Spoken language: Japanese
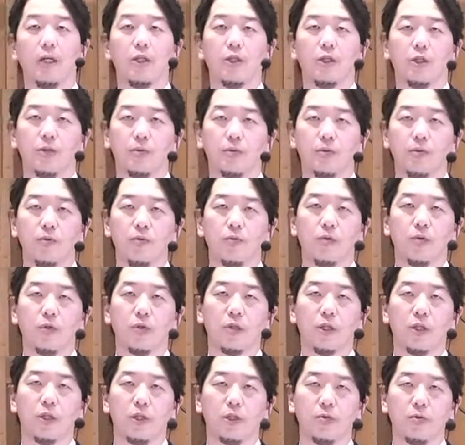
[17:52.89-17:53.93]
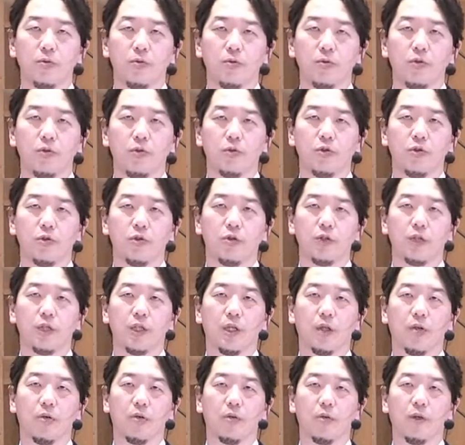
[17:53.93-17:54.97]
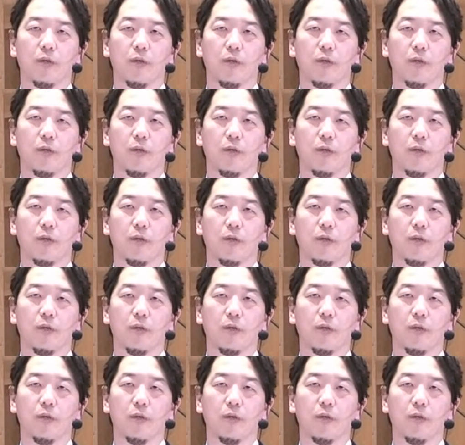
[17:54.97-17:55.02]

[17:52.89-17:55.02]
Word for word: 自分を捨て自分の十字架を